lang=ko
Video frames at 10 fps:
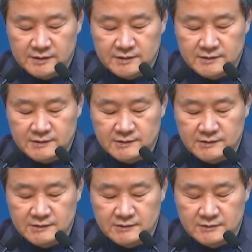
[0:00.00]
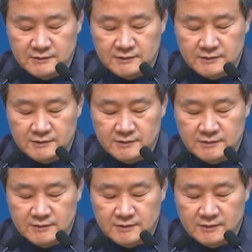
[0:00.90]
그
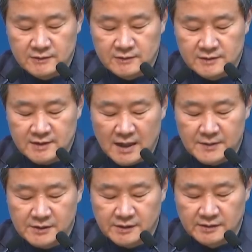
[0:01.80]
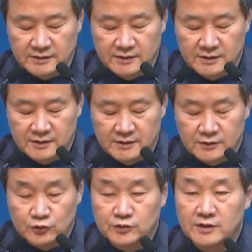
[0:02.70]
사명은
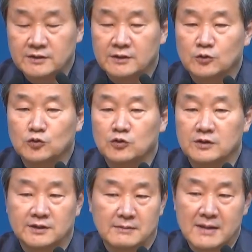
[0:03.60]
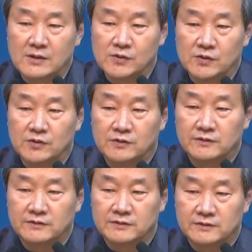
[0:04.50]
유대인들의 동료를 일단 막고
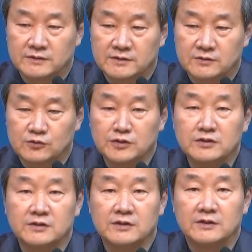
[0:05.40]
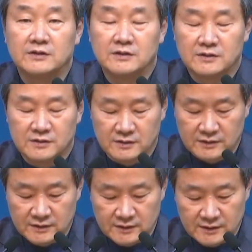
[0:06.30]
군인들이
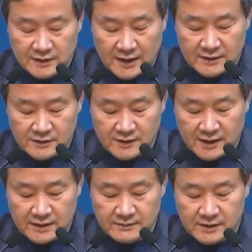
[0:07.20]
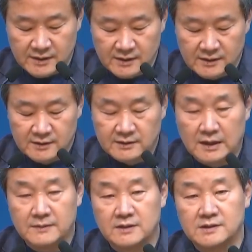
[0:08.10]
하는 역할 아닙니까? 그
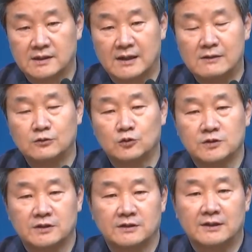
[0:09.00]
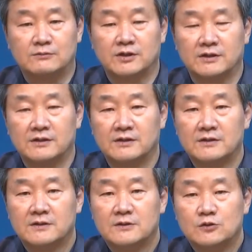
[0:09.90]
다음에 이제 항구 도시이기 때문에
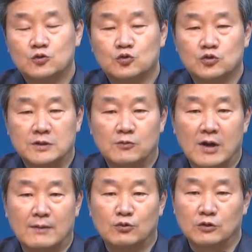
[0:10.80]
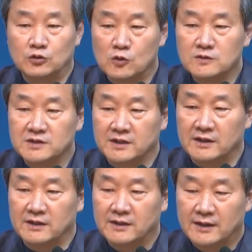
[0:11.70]
수출입 화물을
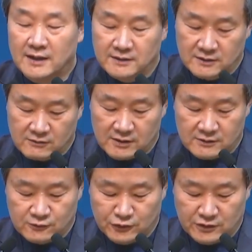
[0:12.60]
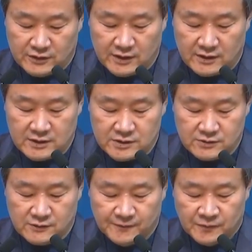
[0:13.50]
통제하는 역할을 군인들이
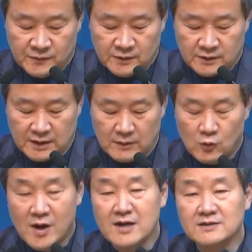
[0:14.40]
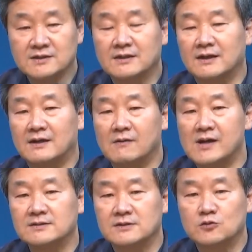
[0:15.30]
했겠죠. 그 다음에 황제나
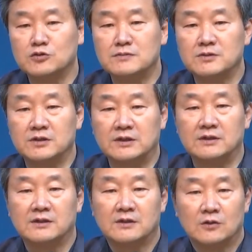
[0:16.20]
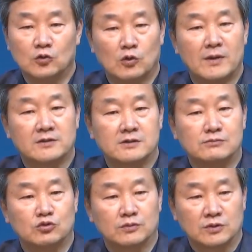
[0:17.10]
황제 손님들이 로마
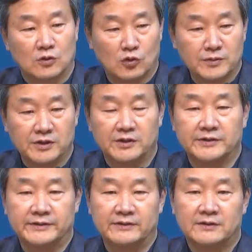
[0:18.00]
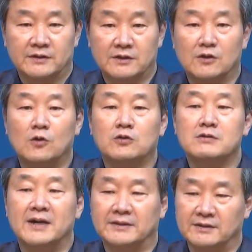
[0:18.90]
정부로부터 오면 경호를
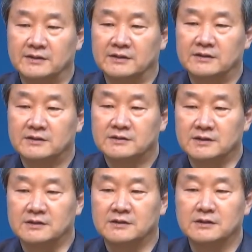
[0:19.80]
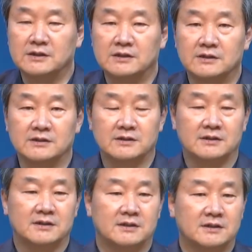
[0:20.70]
맡는 그런
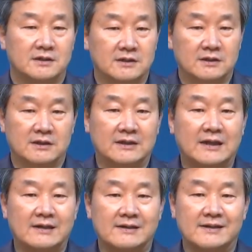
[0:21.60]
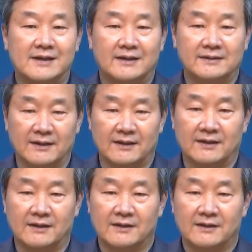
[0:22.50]
일들을 이 이달리아 대